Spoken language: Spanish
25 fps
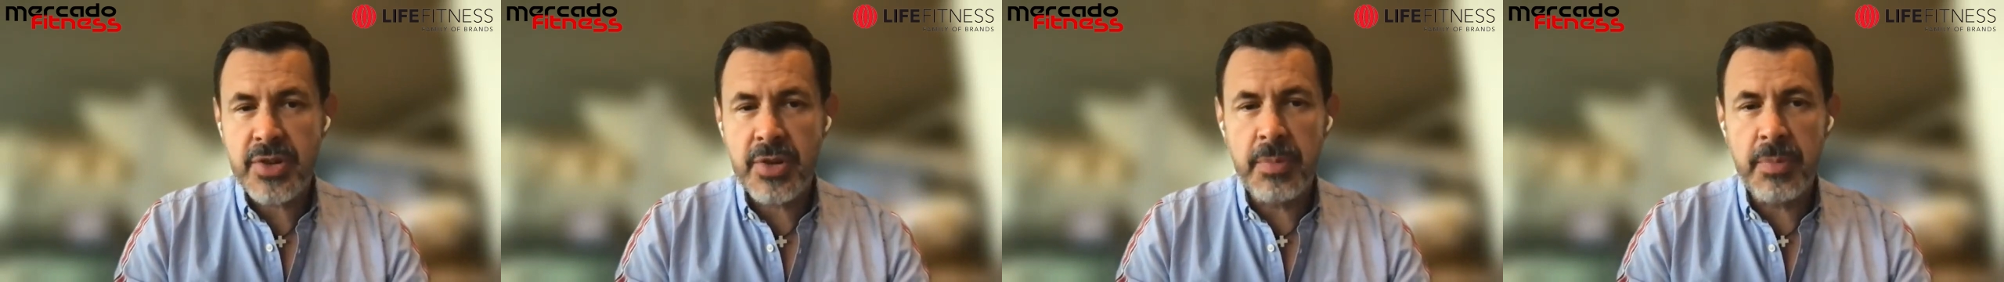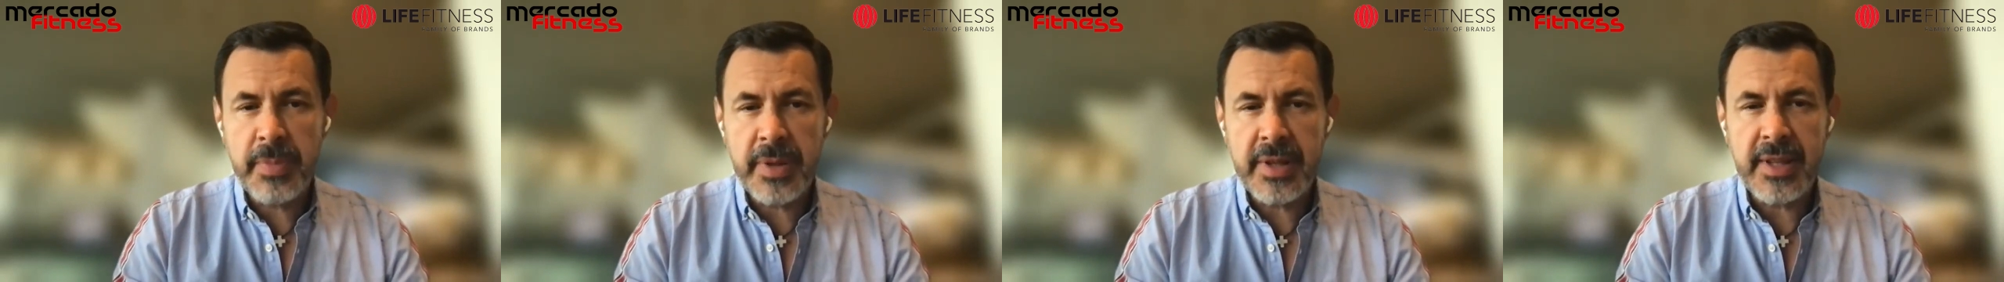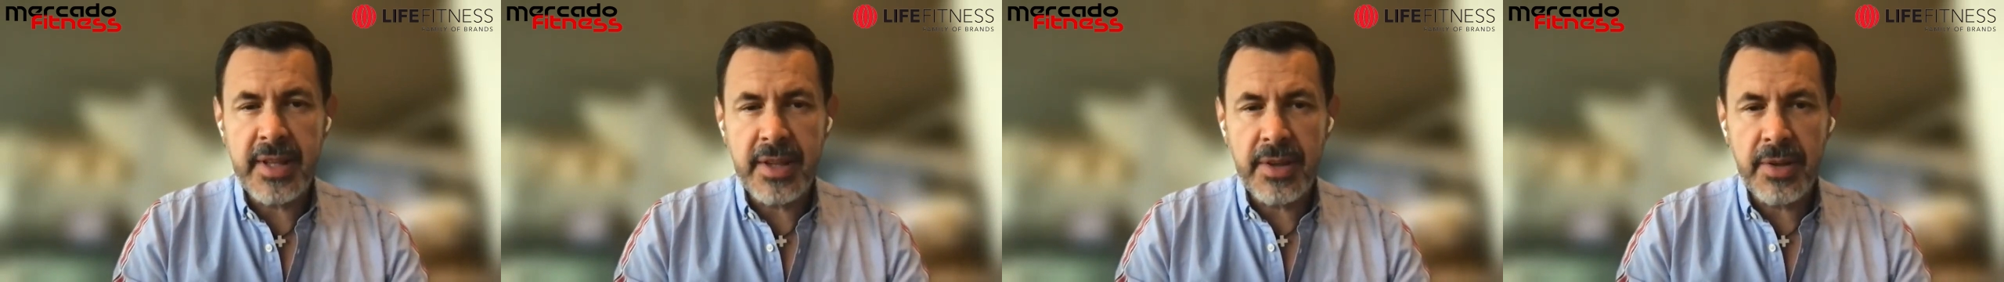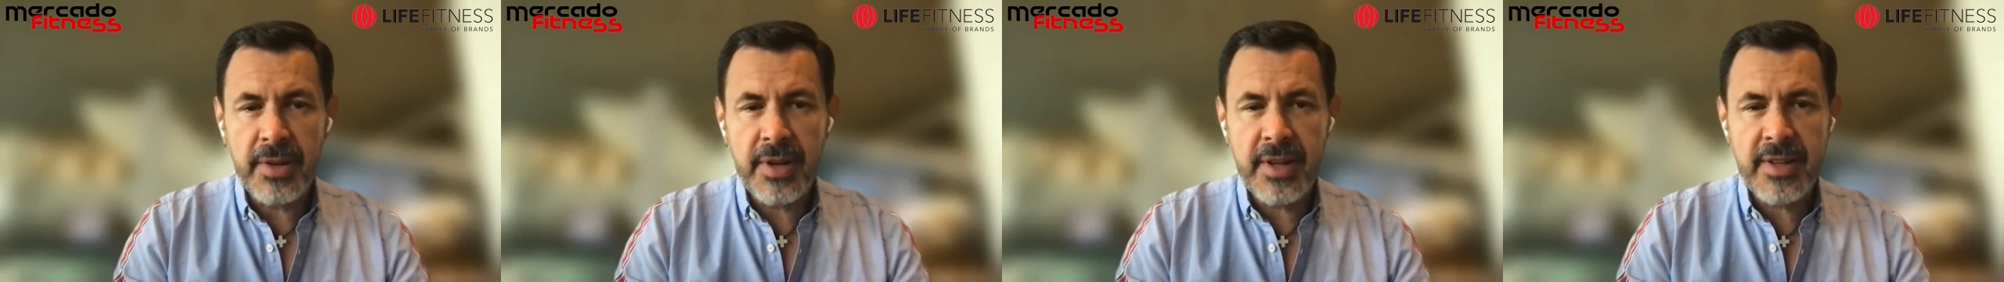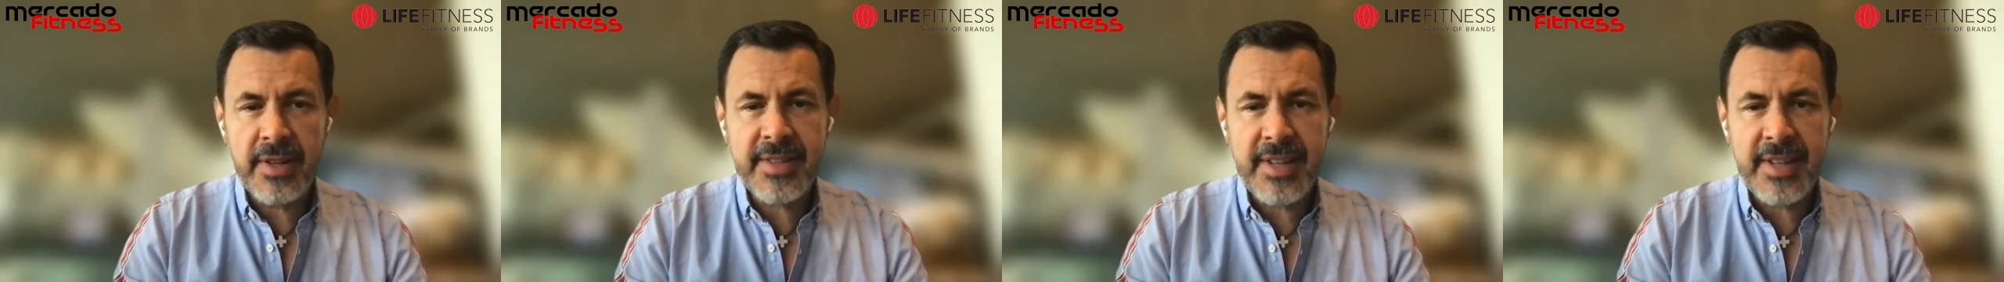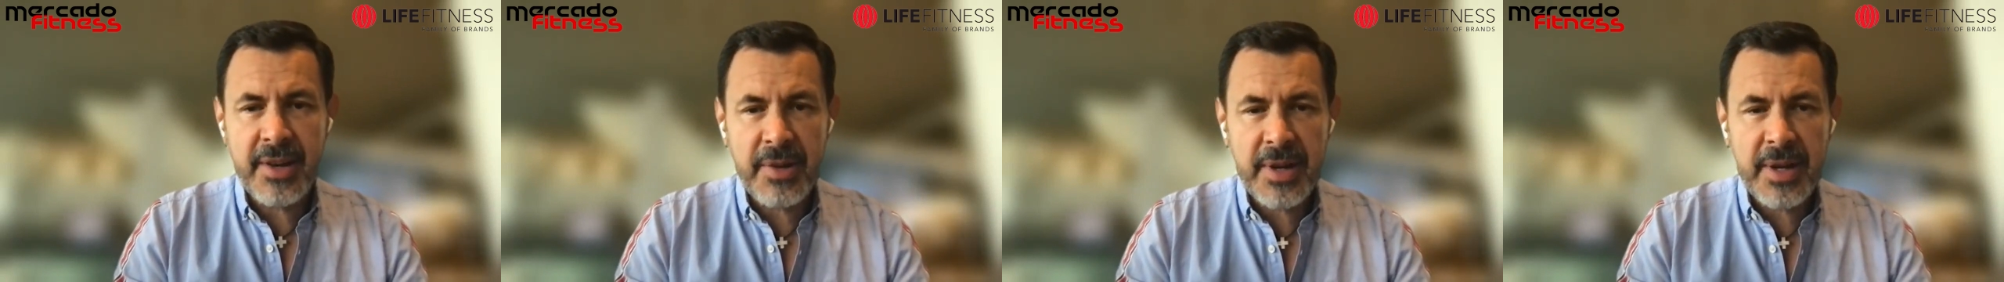
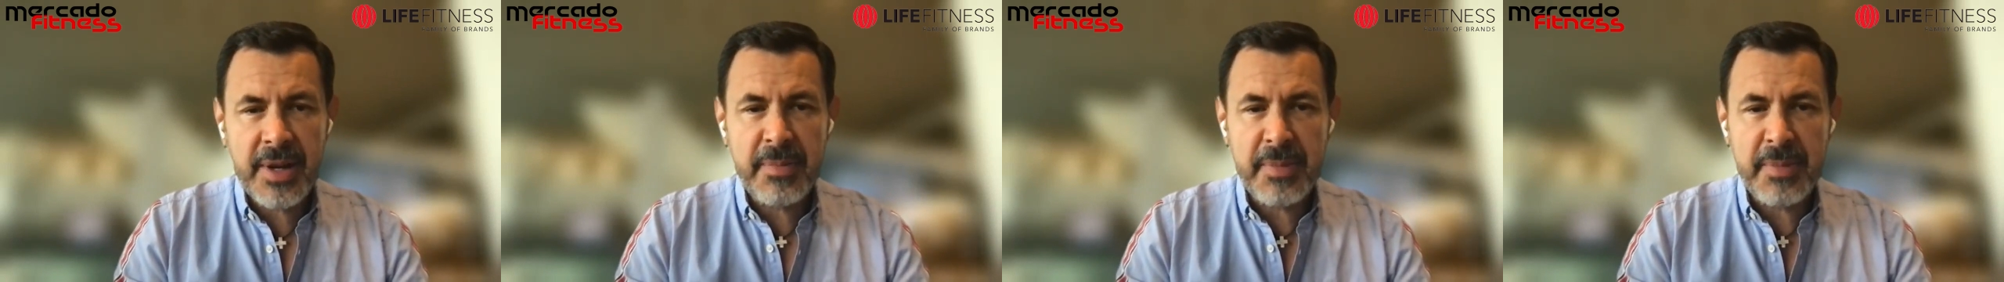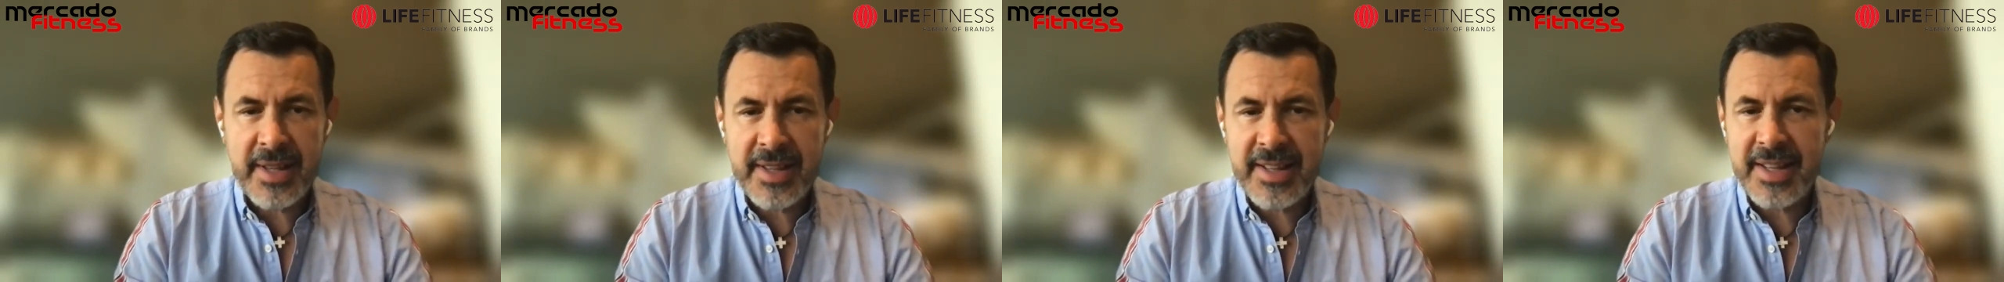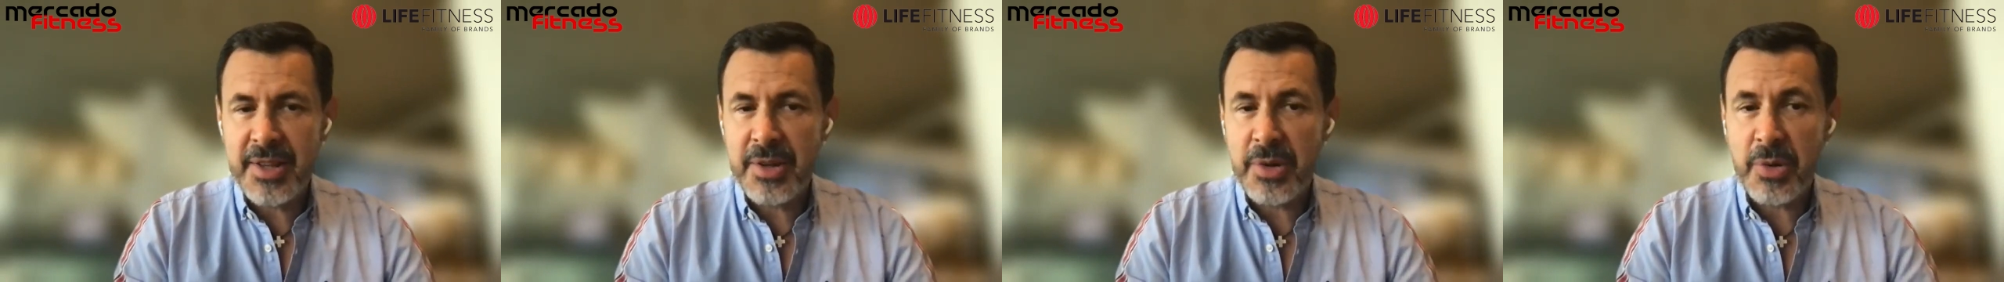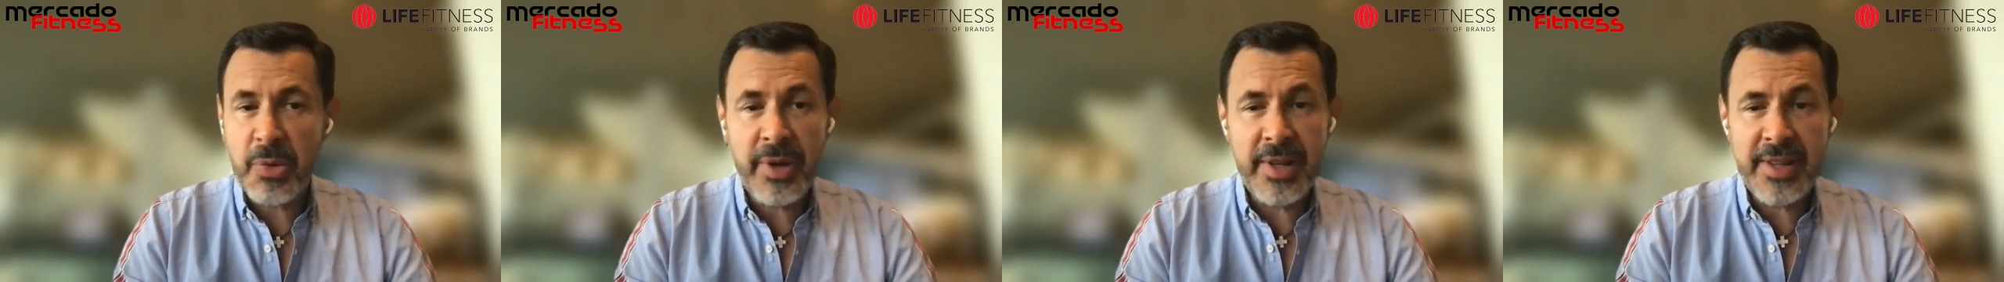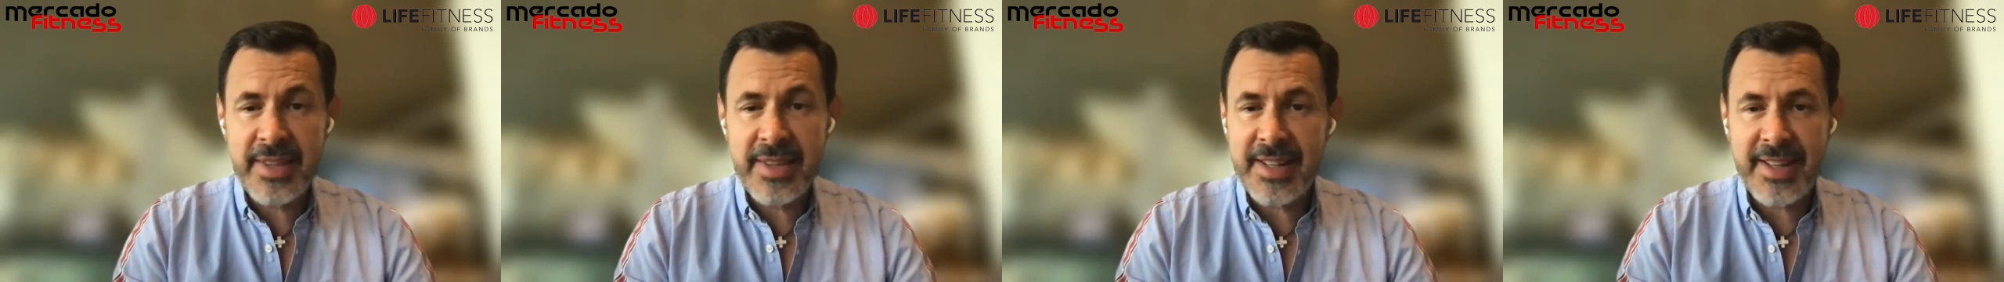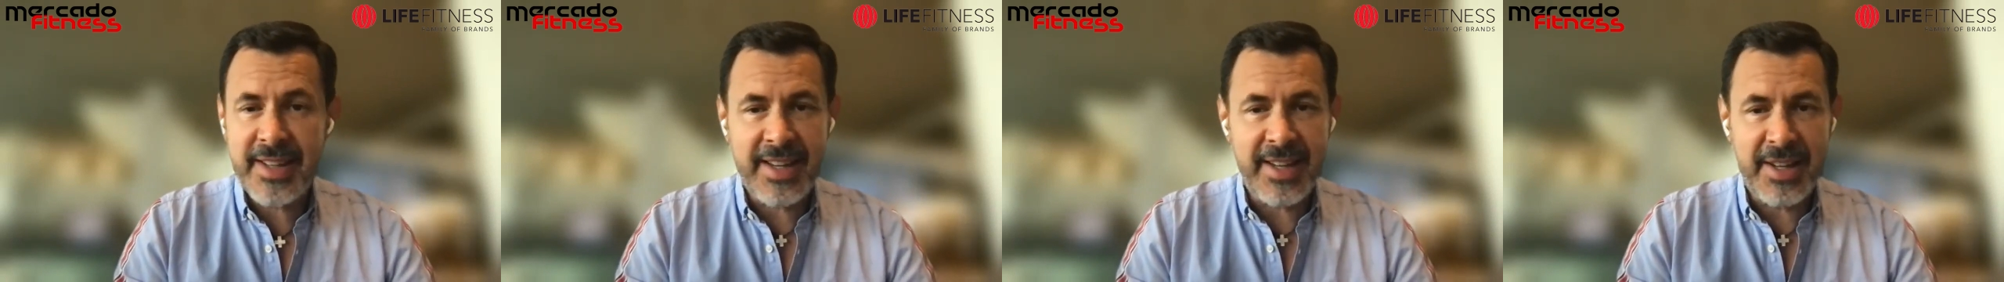competidores y ahora me he dado
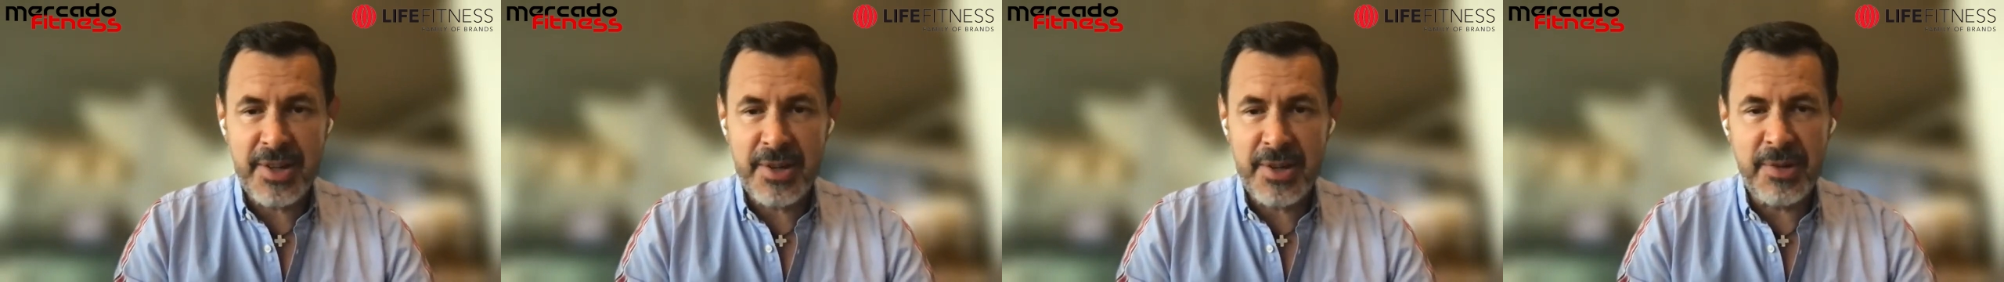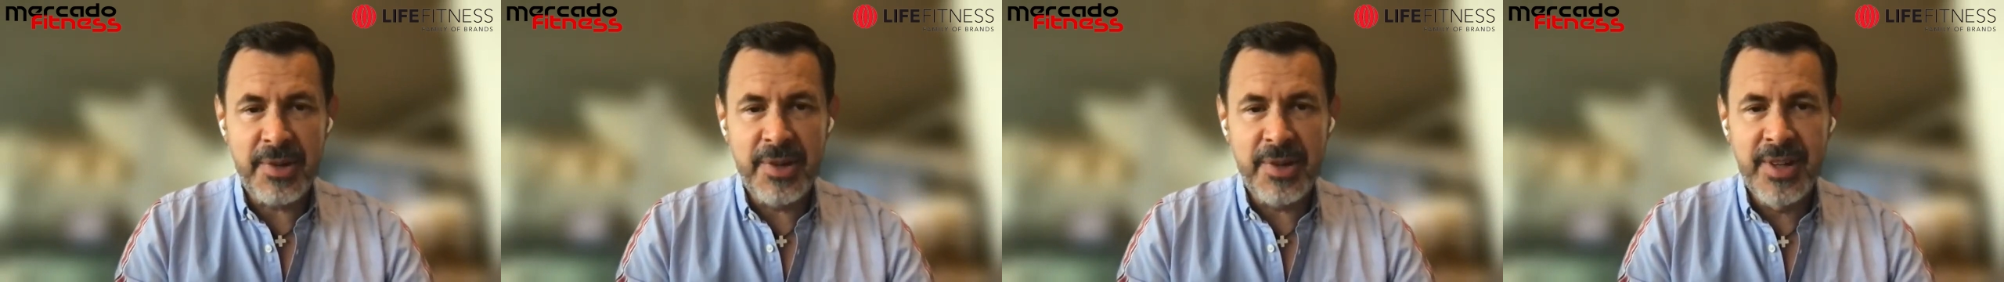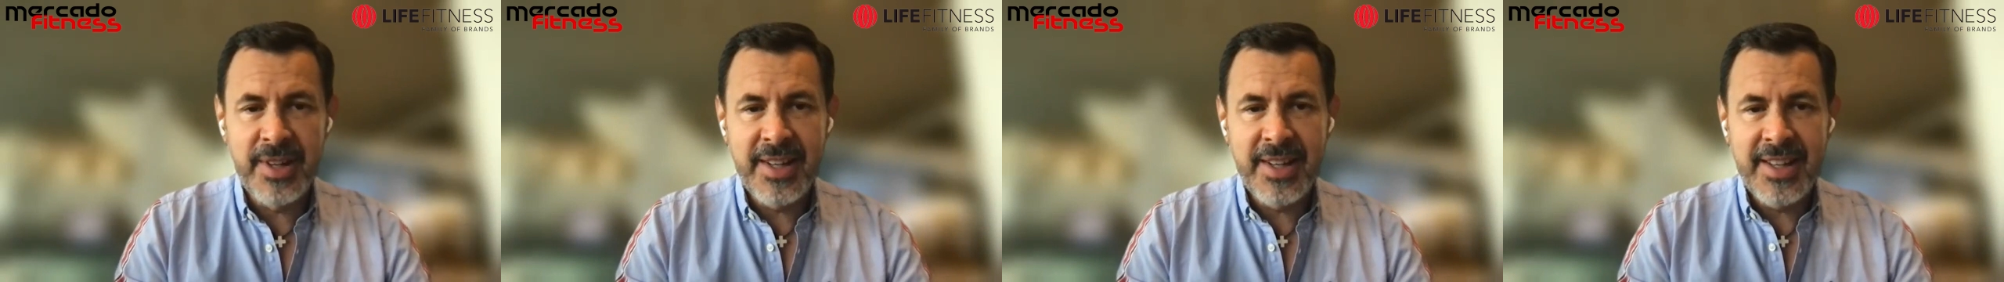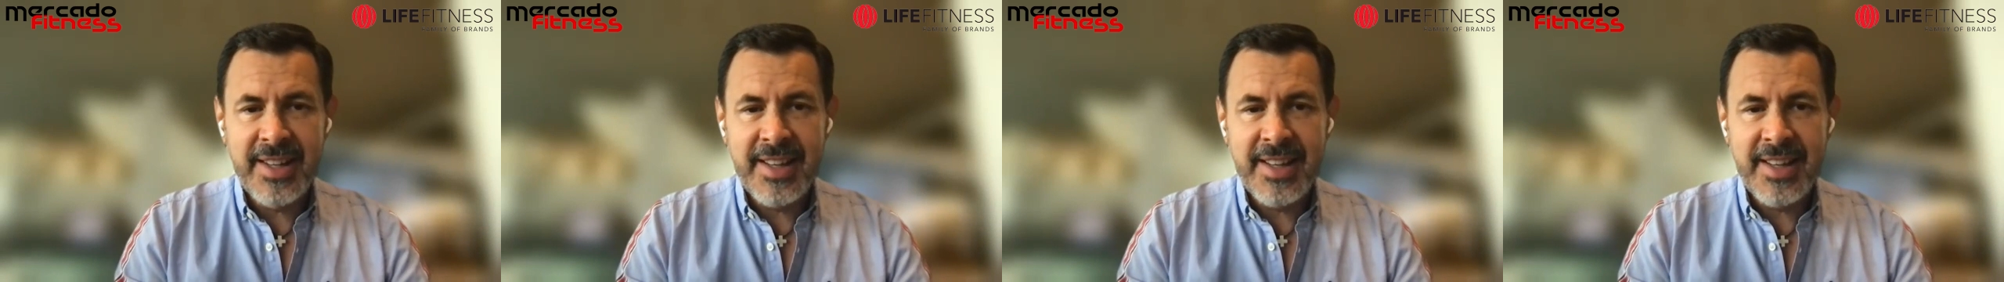cuenta que no